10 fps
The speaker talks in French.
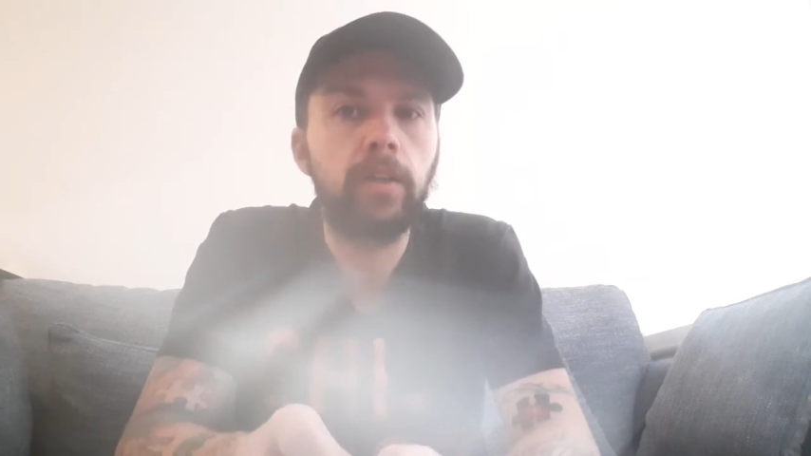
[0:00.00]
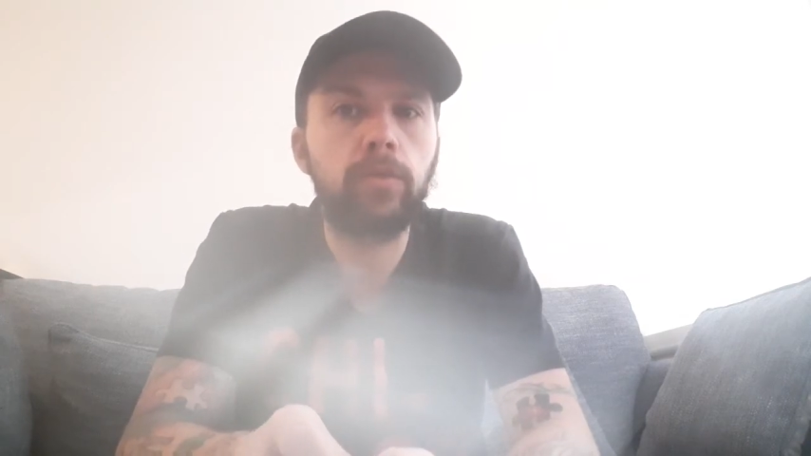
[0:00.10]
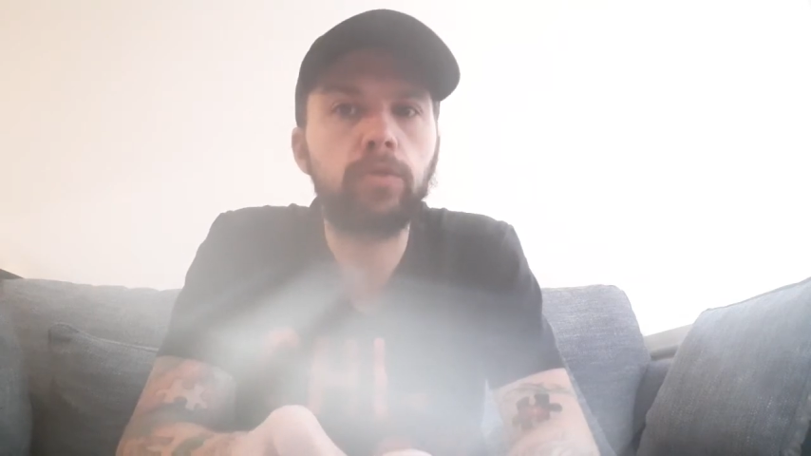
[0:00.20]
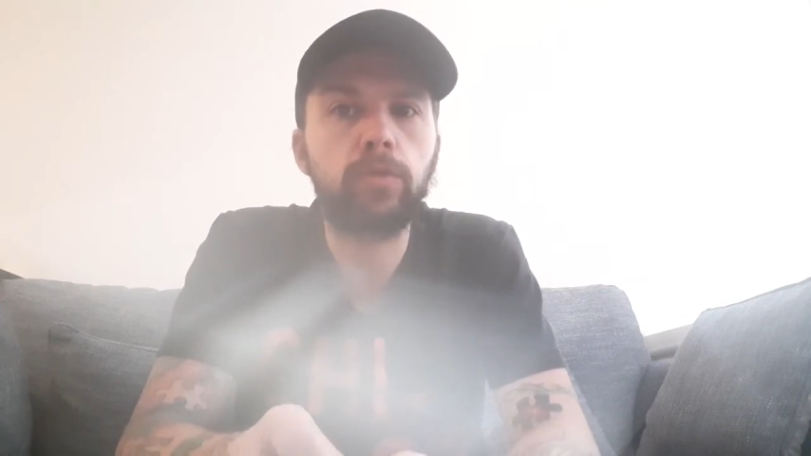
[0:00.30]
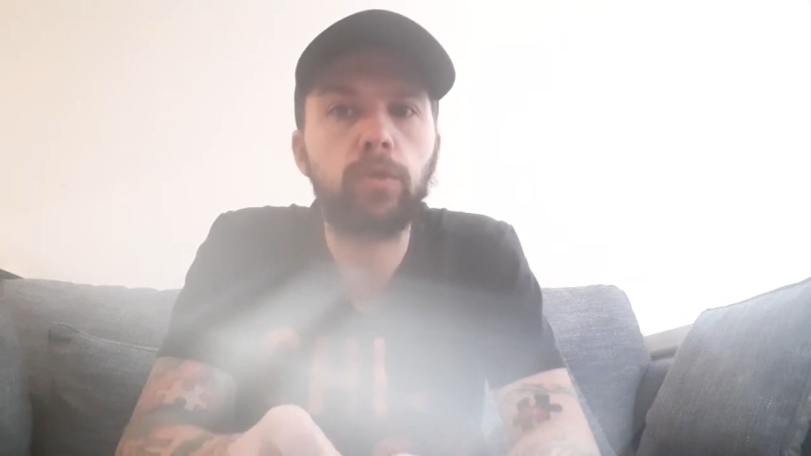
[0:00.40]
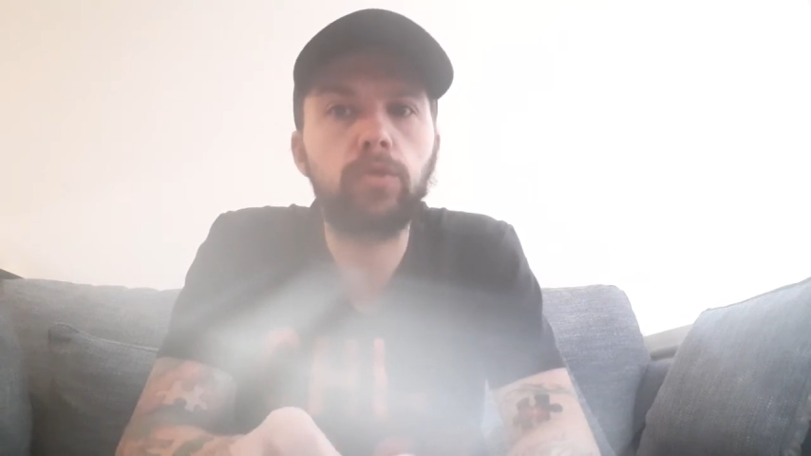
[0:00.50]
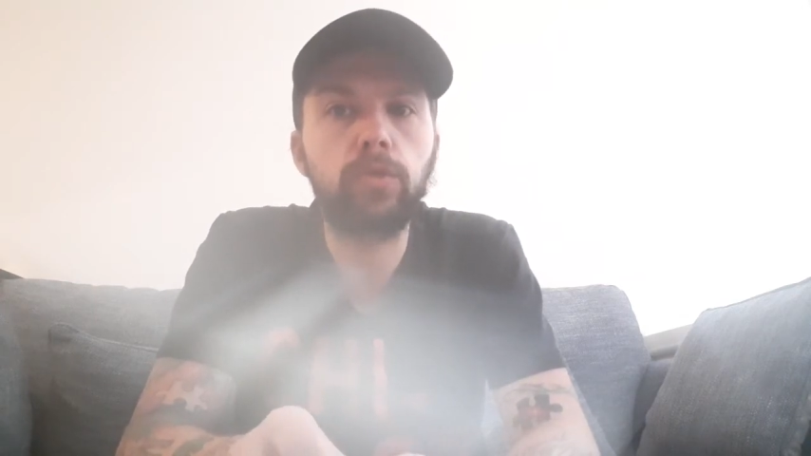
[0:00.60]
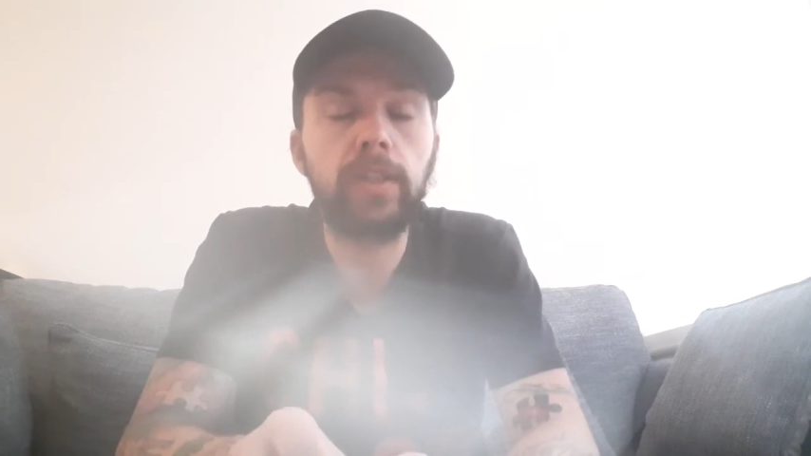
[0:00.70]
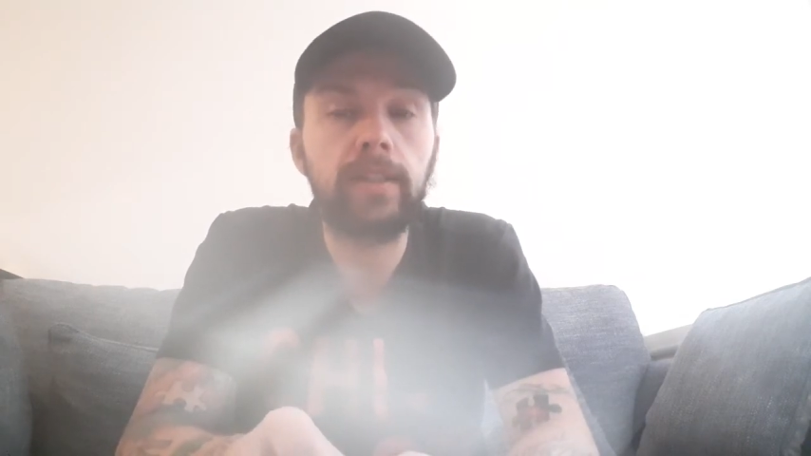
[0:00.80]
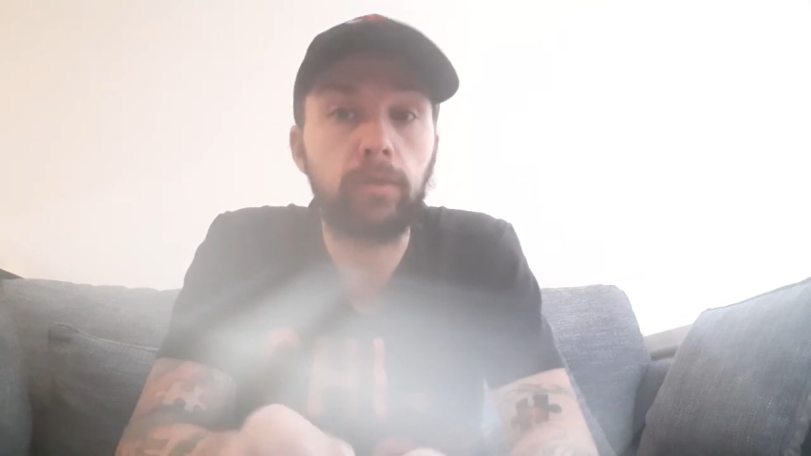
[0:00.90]
de, son temps de
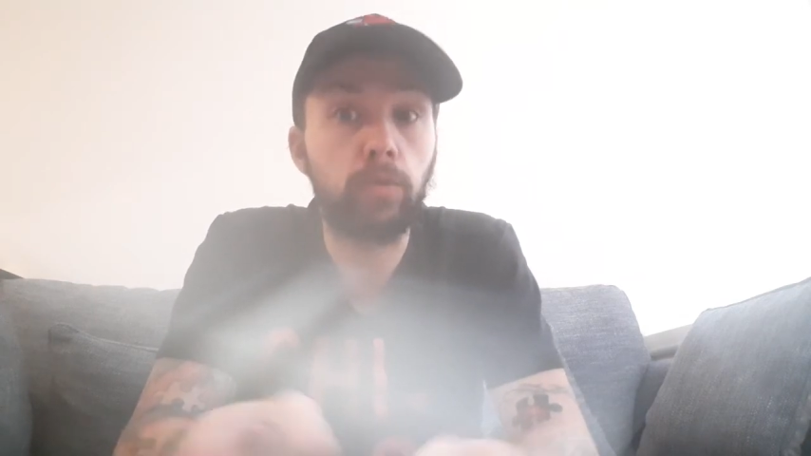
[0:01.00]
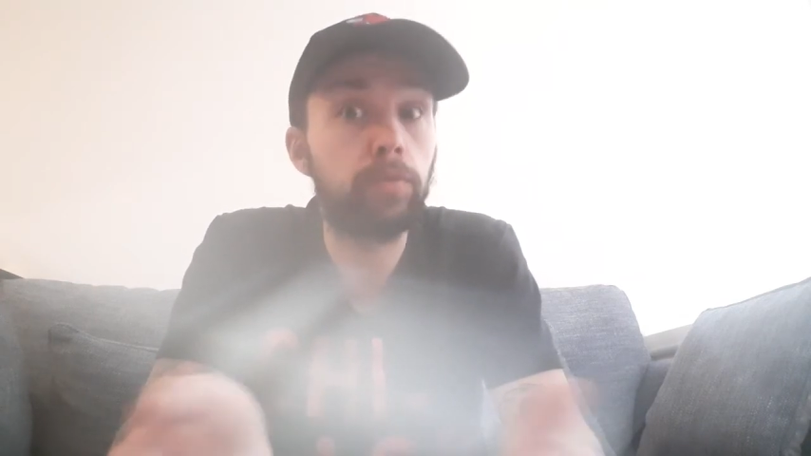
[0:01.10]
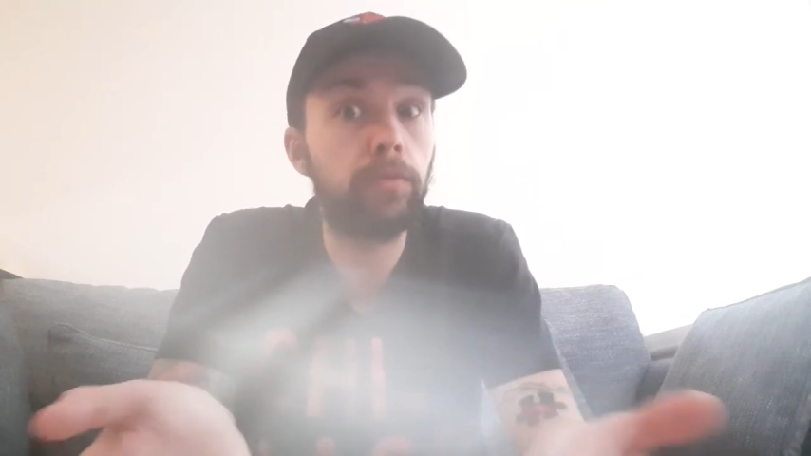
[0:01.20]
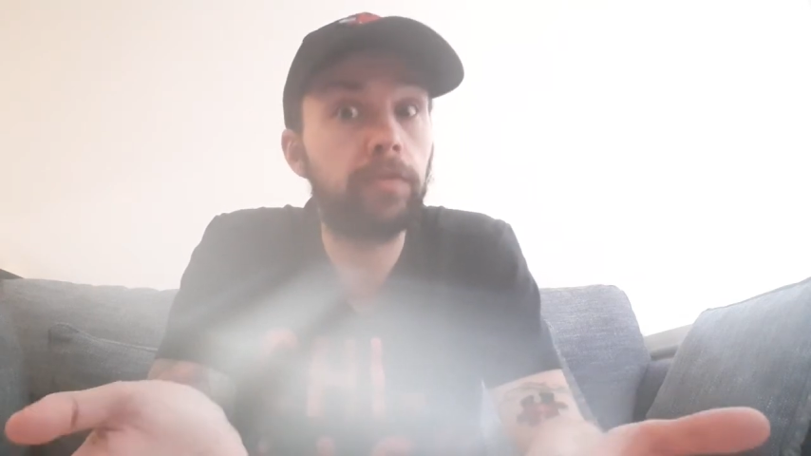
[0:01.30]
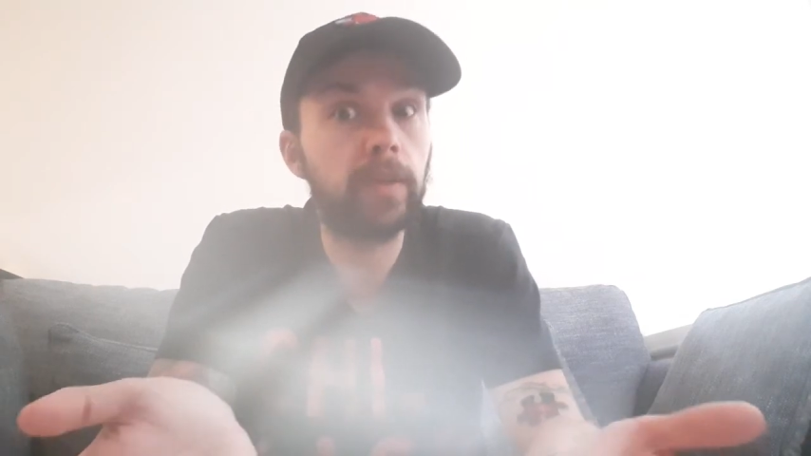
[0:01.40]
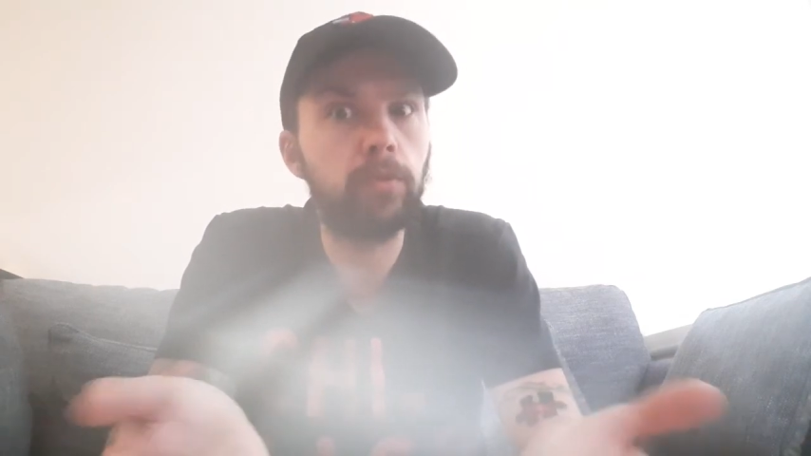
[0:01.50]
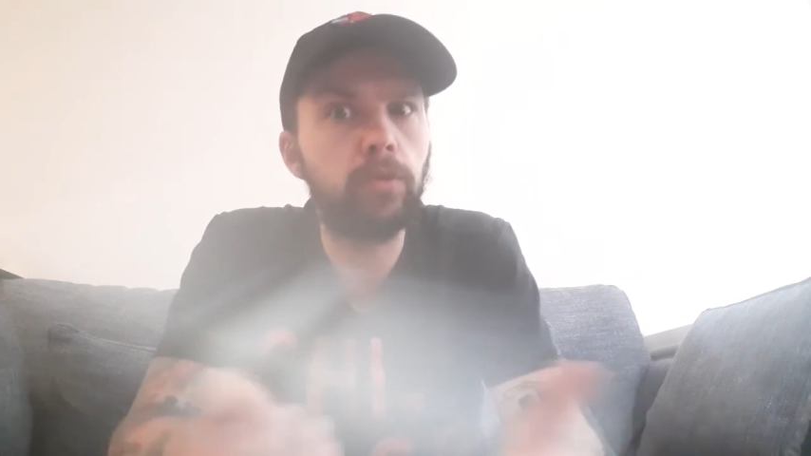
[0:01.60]
jeu qui était le plus faible